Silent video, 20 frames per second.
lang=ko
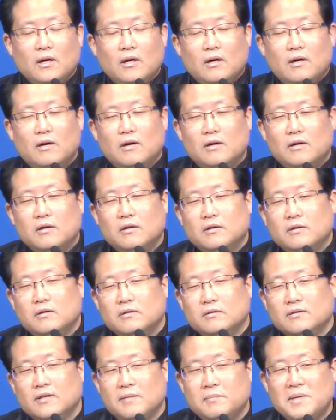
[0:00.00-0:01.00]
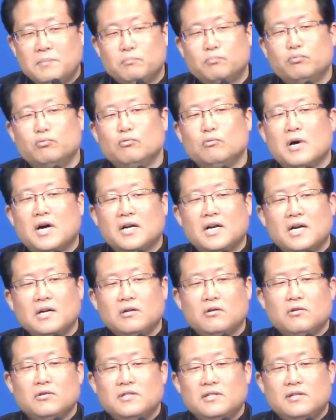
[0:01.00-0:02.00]
어, 그 다음에 부활할
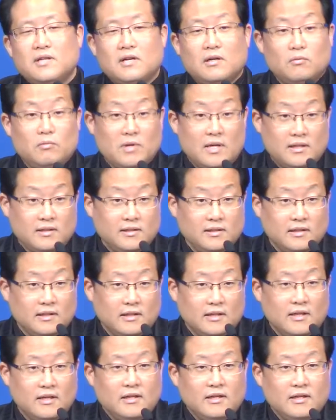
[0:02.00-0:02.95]
것이다라고 하는